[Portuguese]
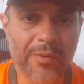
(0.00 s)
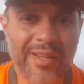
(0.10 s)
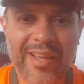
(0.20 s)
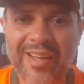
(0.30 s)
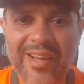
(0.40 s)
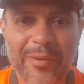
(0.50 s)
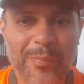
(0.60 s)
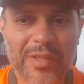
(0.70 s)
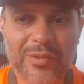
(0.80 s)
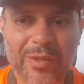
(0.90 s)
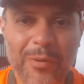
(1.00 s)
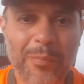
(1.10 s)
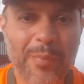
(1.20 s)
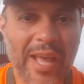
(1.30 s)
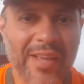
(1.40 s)
é, o
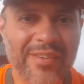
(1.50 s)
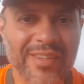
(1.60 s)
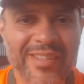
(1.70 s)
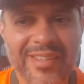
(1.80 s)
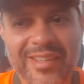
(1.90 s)
pessoal pede